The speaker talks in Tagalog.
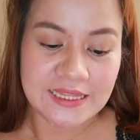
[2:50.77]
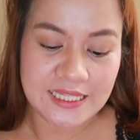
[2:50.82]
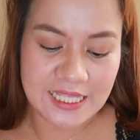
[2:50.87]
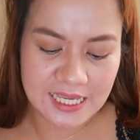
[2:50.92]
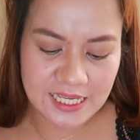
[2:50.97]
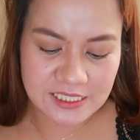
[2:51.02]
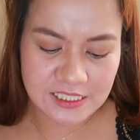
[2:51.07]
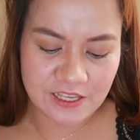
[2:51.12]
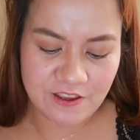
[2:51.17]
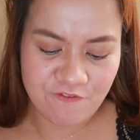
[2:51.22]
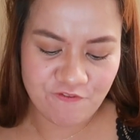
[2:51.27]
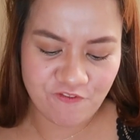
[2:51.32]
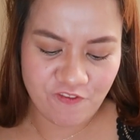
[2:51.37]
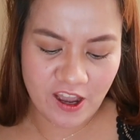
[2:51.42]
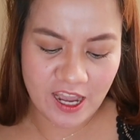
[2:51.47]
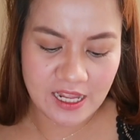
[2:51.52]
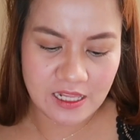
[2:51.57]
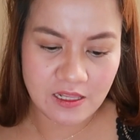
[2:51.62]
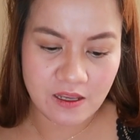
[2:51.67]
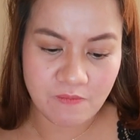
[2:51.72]
this
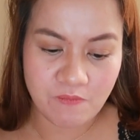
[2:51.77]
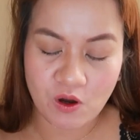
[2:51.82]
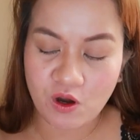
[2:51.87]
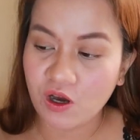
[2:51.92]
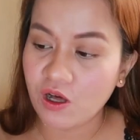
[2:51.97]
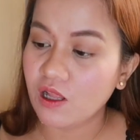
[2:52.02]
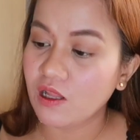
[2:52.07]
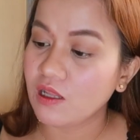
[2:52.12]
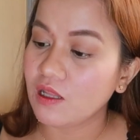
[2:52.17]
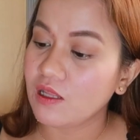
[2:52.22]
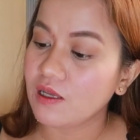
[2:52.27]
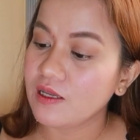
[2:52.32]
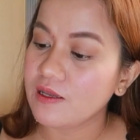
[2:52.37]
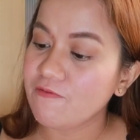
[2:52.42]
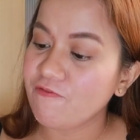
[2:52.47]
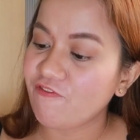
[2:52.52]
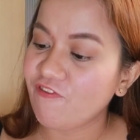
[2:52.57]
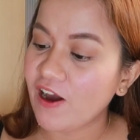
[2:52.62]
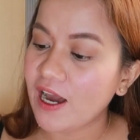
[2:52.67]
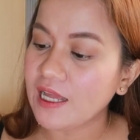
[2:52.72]
infallible,
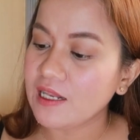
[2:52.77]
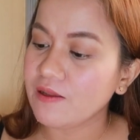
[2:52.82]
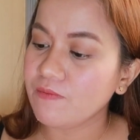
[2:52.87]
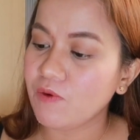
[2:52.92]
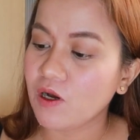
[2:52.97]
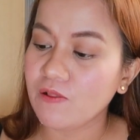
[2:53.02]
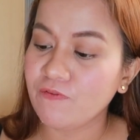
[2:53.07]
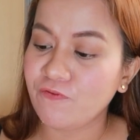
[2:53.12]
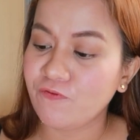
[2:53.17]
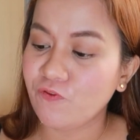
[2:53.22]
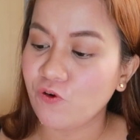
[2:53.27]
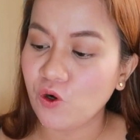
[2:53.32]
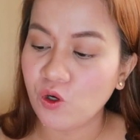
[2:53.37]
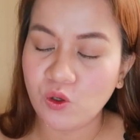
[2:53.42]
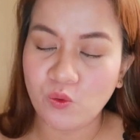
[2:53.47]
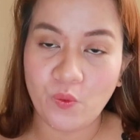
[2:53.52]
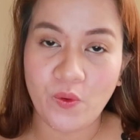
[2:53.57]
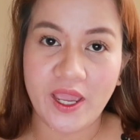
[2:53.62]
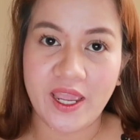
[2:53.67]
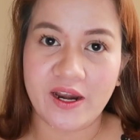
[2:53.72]
infallible
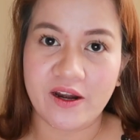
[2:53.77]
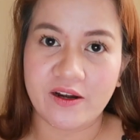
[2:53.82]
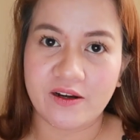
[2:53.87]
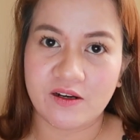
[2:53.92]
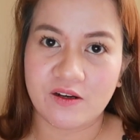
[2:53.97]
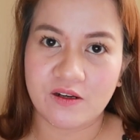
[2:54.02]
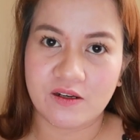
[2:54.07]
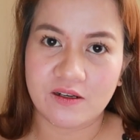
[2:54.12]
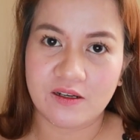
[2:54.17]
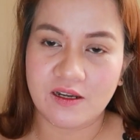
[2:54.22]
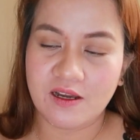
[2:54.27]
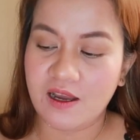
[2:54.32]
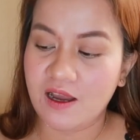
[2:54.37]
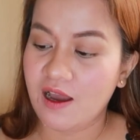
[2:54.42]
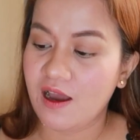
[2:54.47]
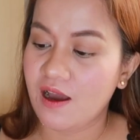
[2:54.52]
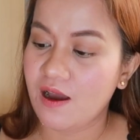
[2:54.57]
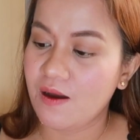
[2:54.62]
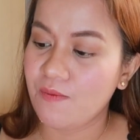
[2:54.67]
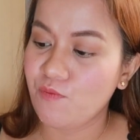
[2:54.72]
full wear,
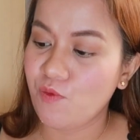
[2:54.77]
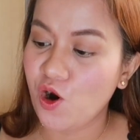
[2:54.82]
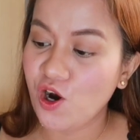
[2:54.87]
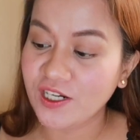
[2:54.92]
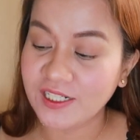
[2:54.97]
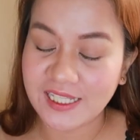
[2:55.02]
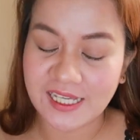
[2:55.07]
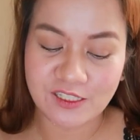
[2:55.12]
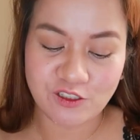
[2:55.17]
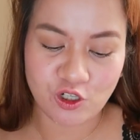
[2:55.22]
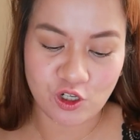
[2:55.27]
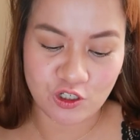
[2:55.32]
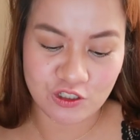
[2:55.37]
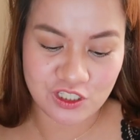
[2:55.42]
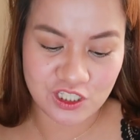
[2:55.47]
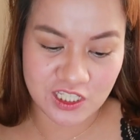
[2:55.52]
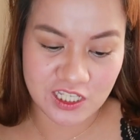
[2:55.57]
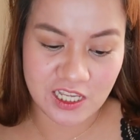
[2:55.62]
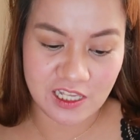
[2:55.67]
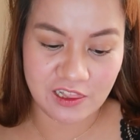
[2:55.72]
uh, more than
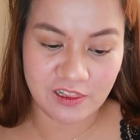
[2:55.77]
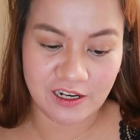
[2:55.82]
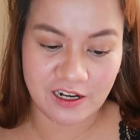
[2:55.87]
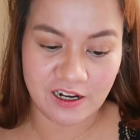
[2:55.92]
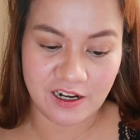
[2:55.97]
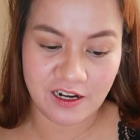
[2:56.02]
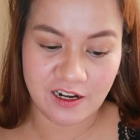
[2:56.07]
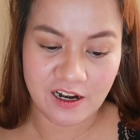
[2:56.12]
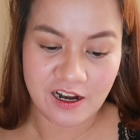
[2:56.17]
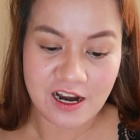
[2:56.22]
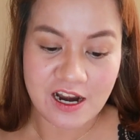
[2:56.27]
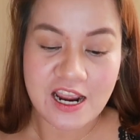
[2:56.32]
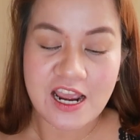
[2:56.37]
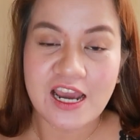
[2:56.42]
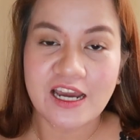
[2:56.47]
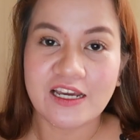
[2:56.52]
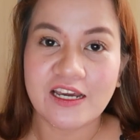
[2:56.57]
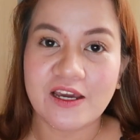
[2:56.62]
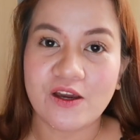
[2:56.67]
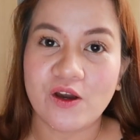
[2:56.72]
concealer,
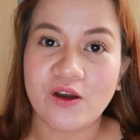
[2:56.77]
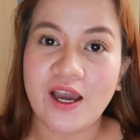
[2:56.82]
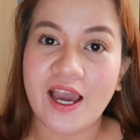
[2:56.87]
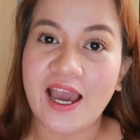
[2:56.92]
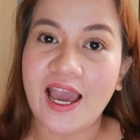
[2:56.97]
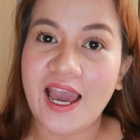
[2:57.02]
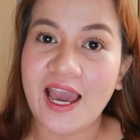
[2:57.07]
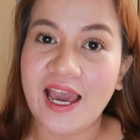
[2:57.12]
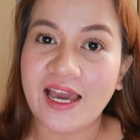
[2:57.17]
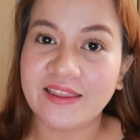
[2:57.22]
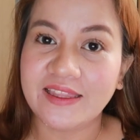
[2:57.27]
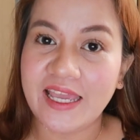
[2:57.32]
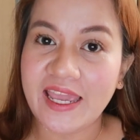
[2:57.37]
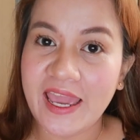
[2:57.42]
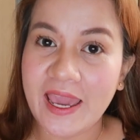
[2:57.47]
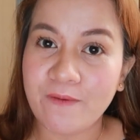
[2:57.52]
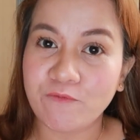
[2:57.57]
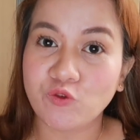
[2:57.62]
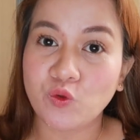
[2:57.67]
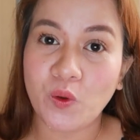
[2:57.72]
uh, they
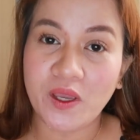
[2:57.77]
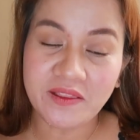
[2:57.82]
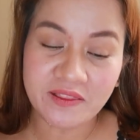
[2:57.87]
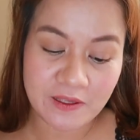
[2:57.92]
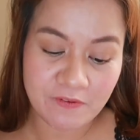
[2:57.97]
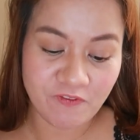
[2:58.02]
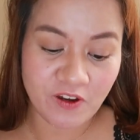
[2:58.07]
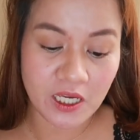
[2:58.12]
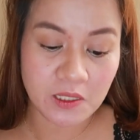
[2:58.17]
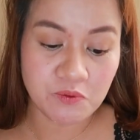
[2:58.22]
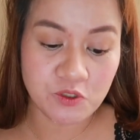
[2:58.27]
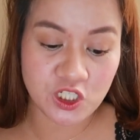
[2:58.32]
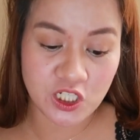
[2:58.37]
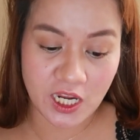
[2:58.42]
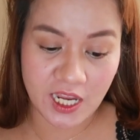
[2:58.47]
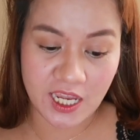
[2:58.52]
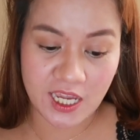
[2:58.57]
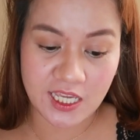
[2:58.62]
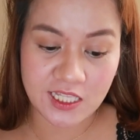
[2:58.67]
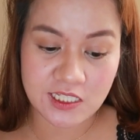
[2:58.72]
have 25
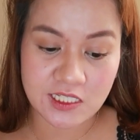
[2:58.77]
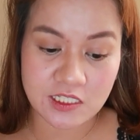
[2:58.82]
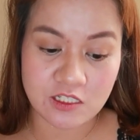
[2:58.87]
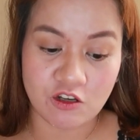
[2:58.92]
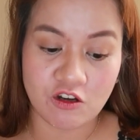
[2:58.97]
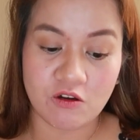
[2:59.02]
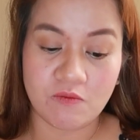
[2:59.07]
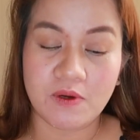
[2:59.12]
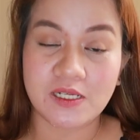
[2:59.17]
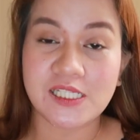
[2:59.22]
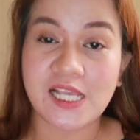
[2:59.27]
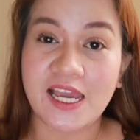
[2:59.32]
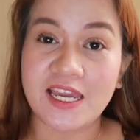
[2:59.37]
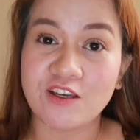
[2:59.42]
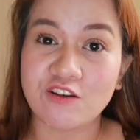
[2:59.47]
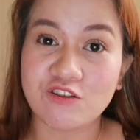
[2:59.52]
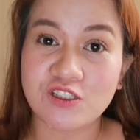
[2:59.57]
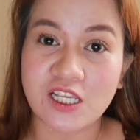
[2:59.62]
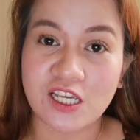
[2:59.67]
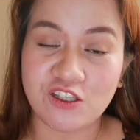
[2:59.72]
shades. So,
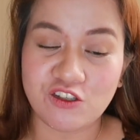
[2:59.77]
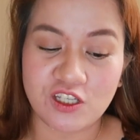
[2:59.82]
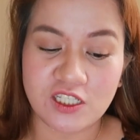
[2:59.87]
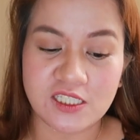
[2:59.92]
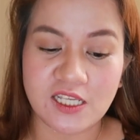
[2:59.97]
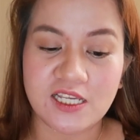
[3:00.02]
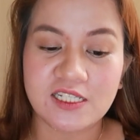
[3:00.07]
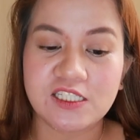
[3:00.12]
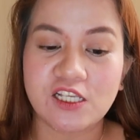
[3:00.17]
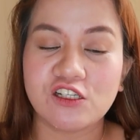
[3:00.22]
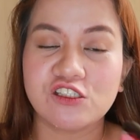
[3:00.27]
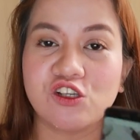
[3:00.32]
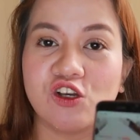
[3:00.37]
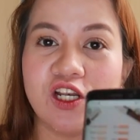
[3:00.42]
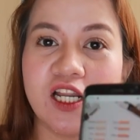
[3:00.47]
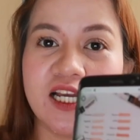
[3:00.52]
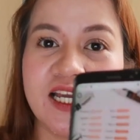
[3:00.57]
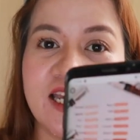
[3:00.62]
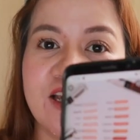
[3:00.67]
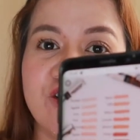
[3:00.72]
basahin ko sa inyo isa-isa.
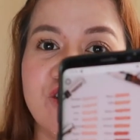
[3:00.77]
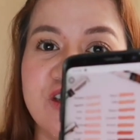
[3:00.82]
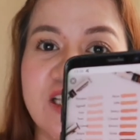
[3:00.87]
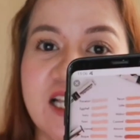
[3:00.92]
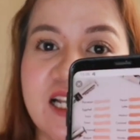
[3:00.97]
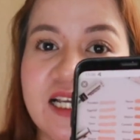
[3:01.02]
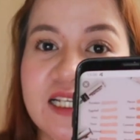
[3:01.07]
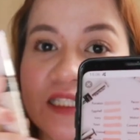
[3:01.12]
So, lagay ko na